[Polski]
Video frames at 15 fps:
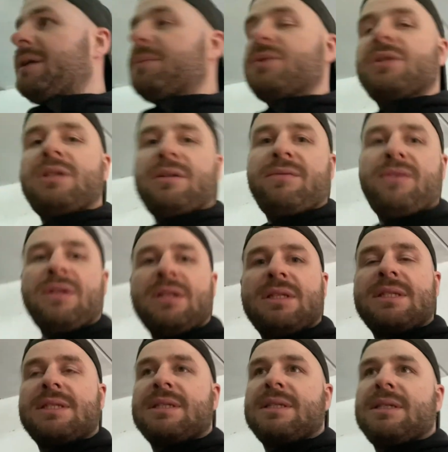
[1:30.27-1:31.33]
czy ten
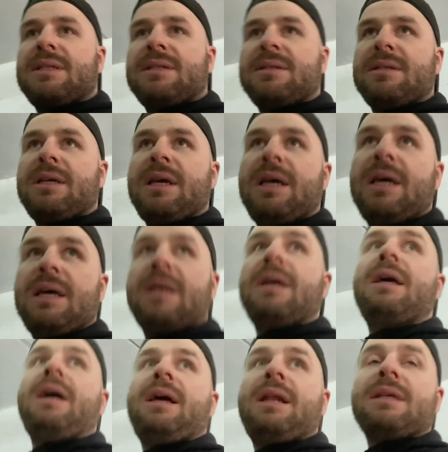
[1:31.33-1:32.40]
filc e,
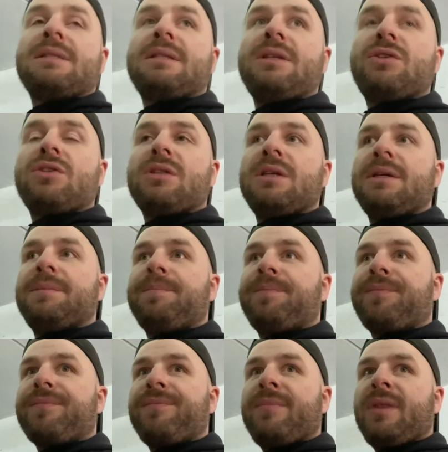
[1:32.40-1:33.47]
elastyczny,
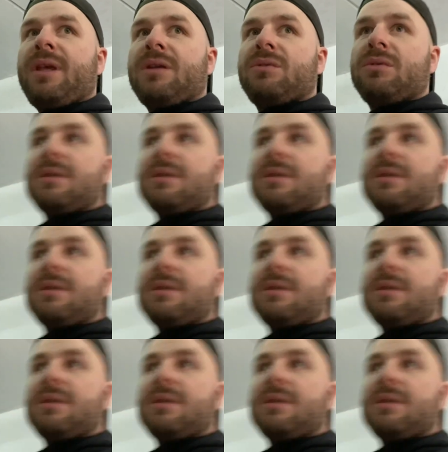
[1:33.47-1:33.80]
który